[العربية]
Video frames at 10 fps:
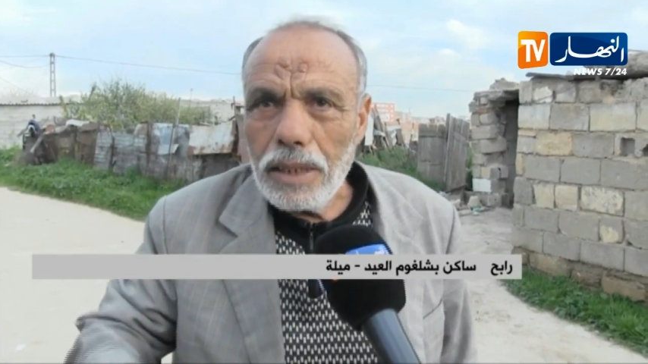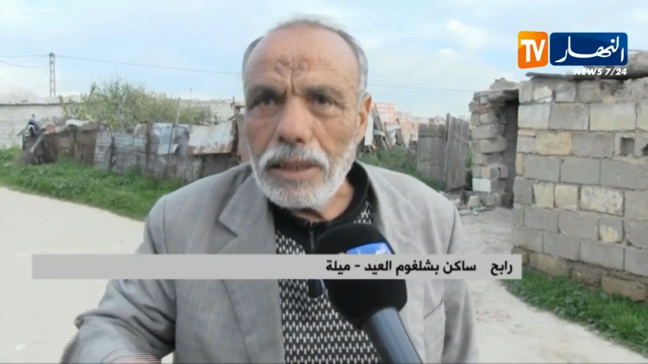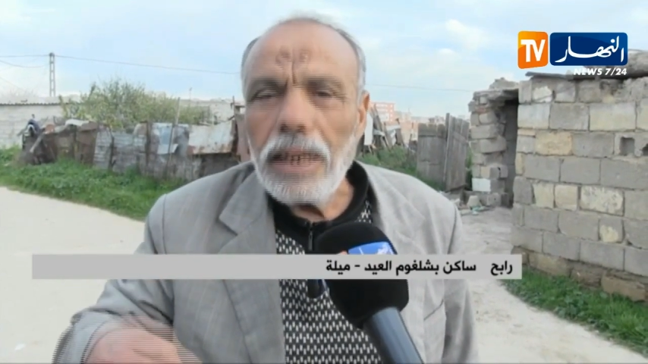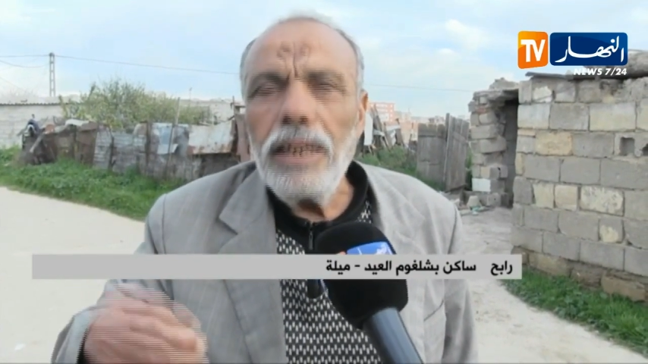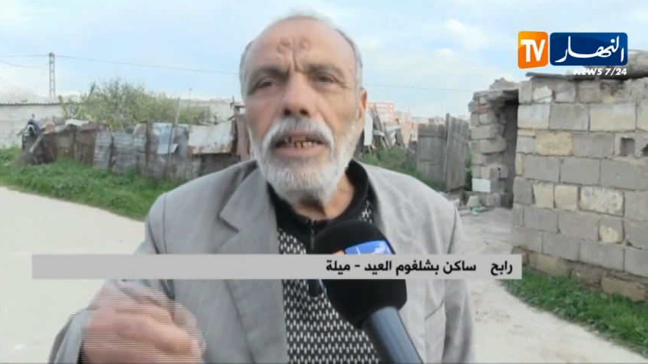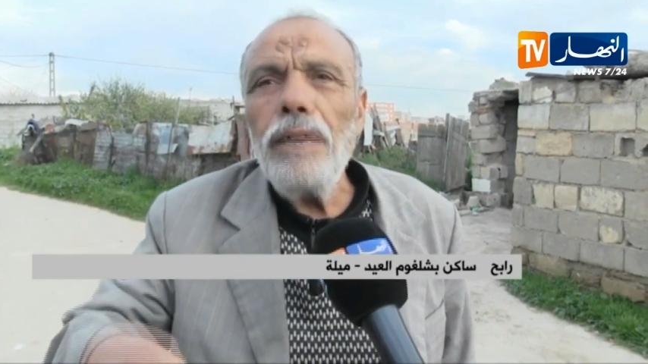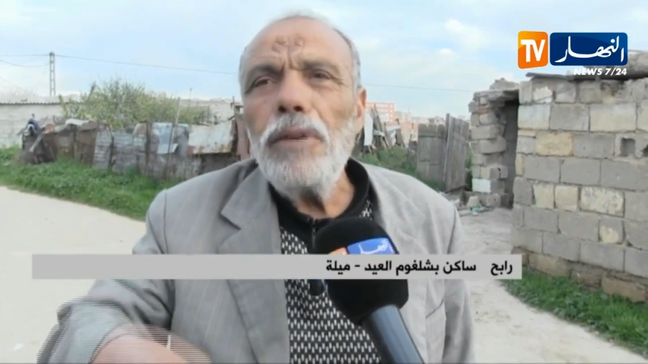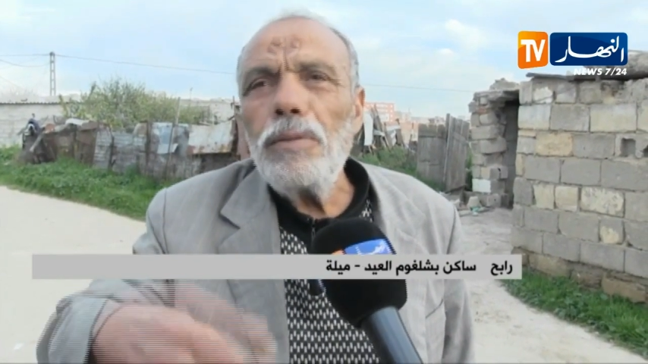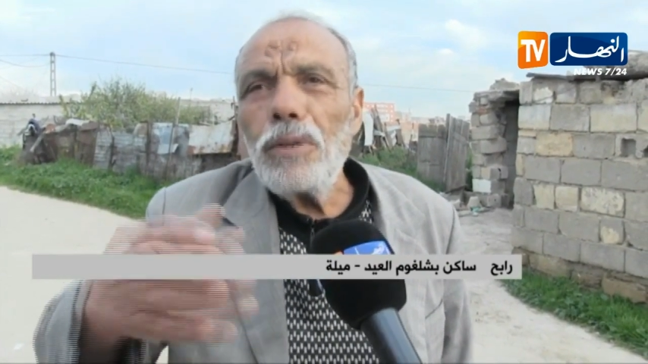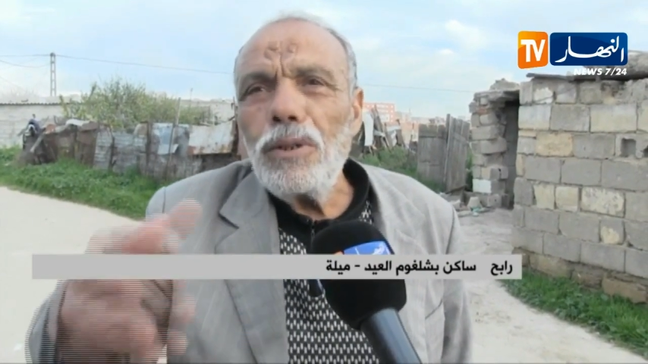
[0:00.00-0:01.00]
دخلنا في
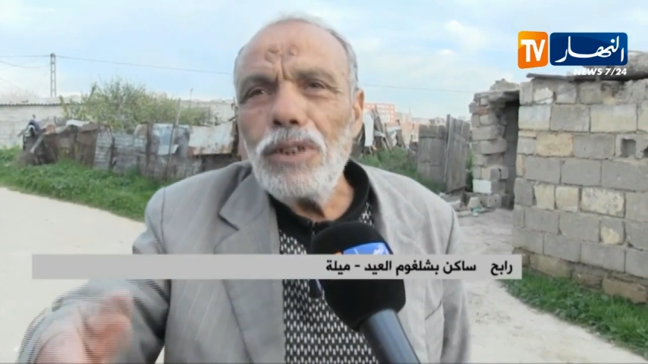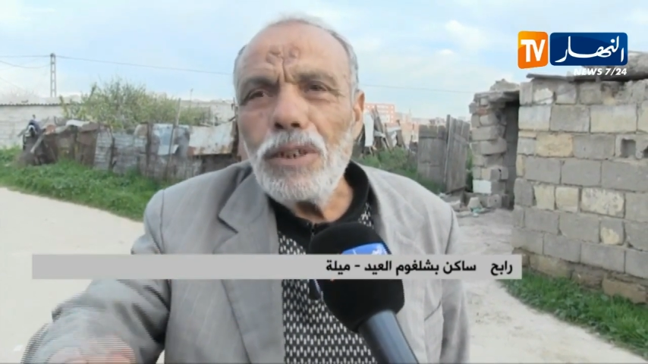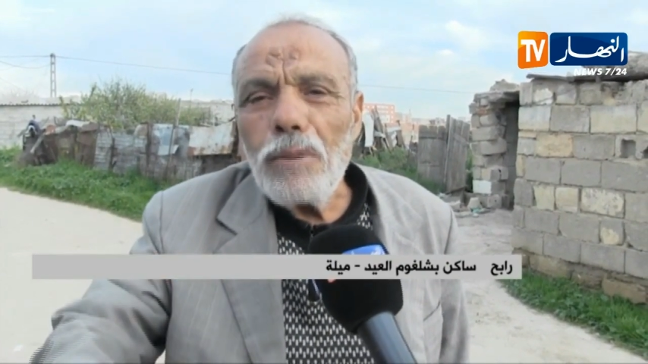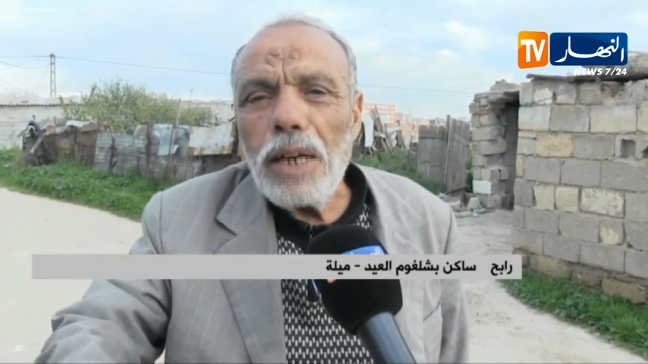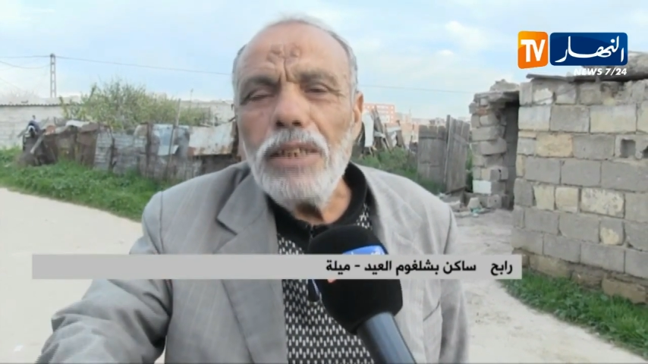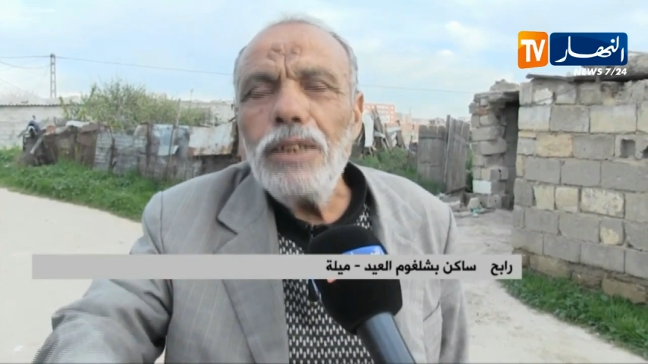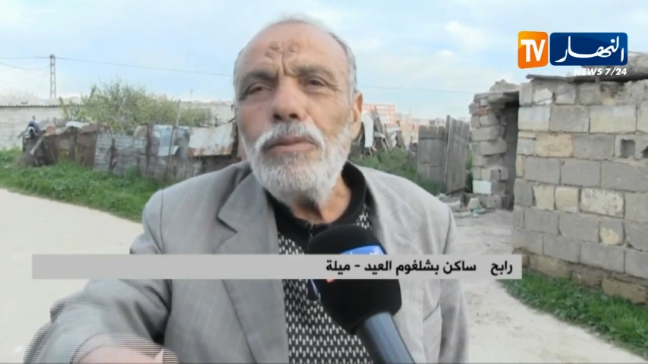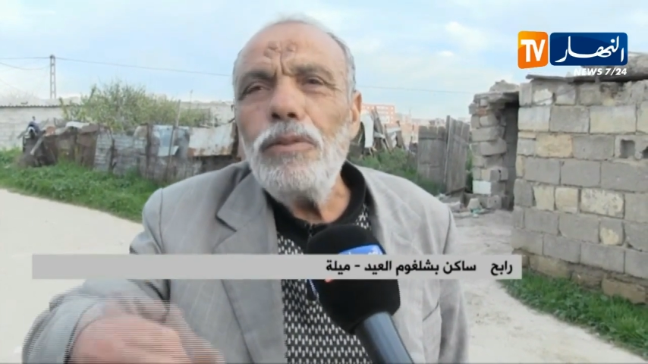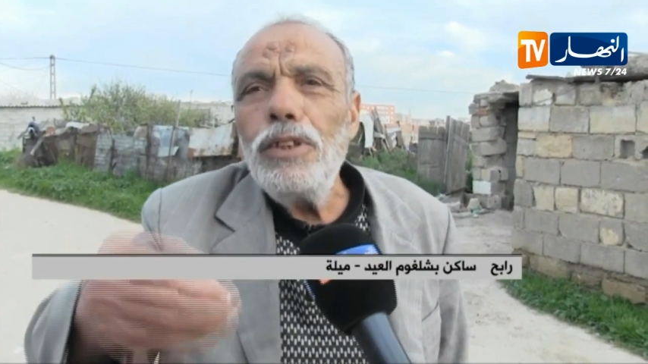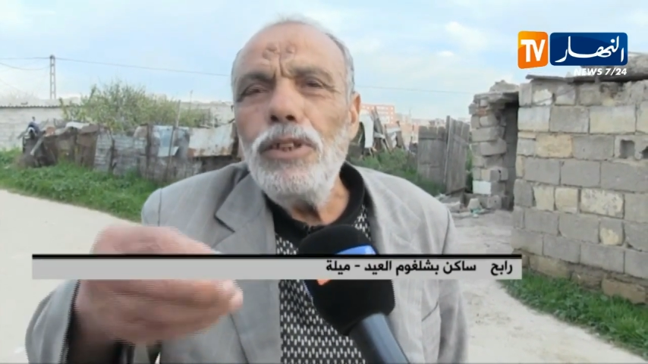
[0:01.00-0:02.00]
البلان
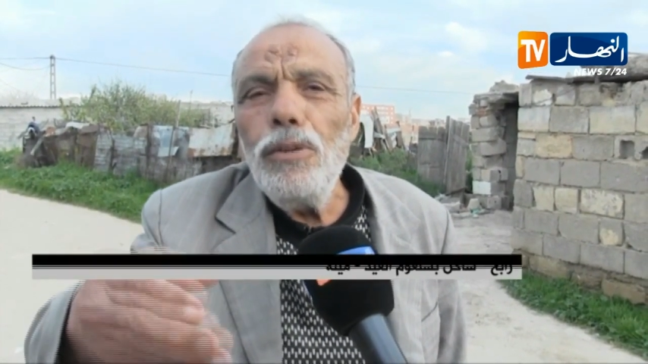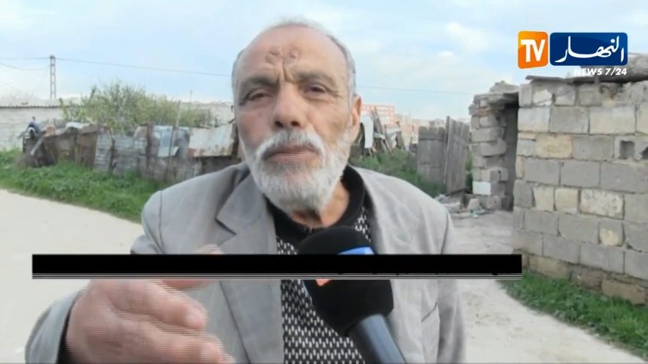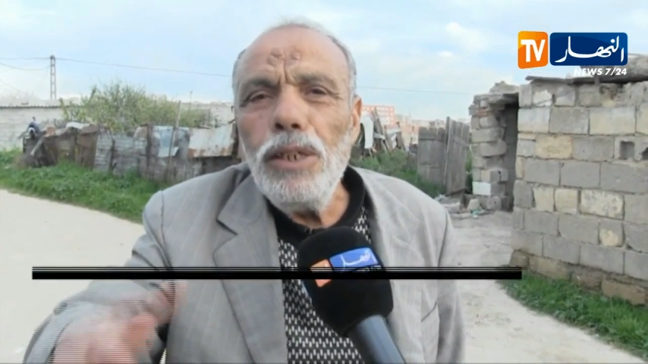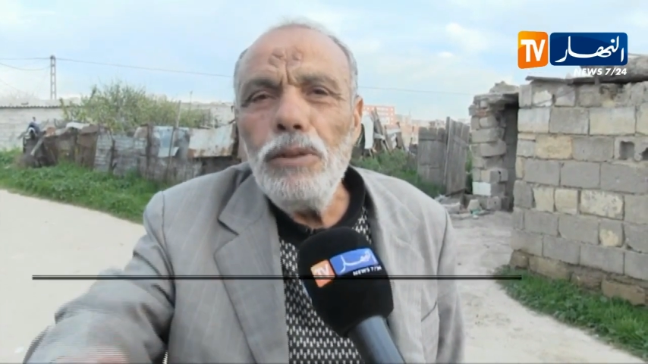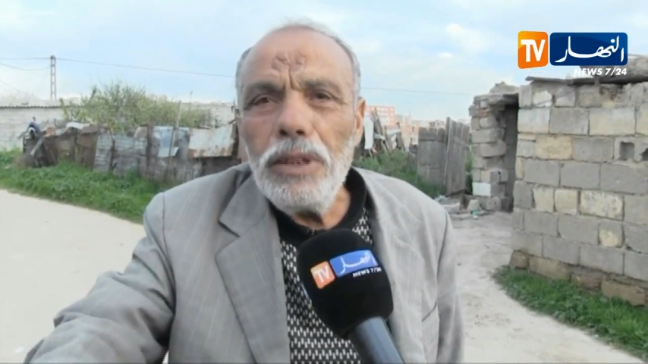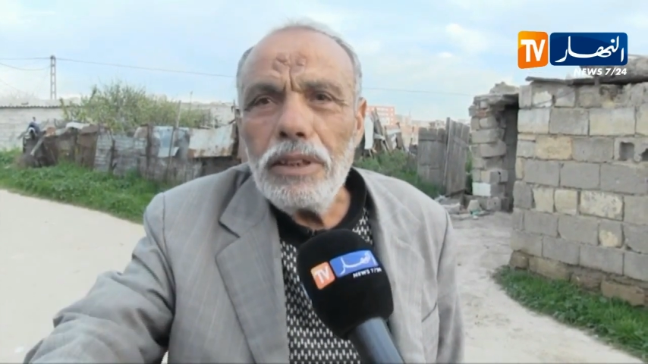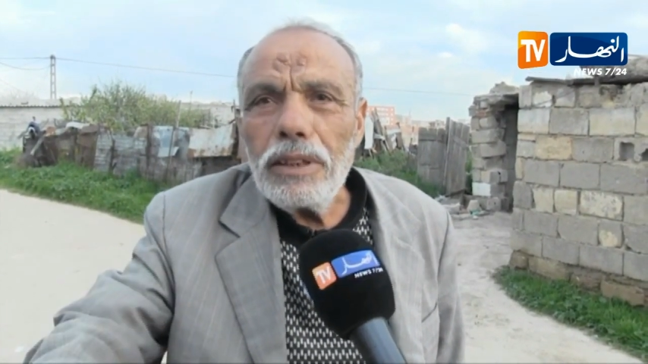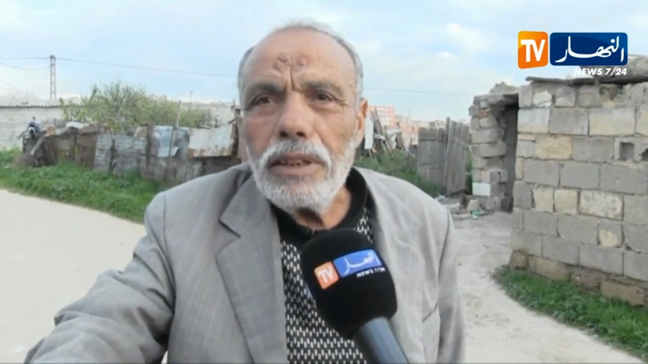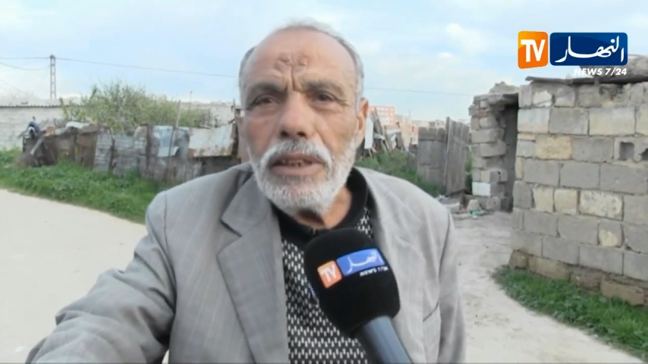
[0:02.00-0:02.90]
ديربانيزم في 2008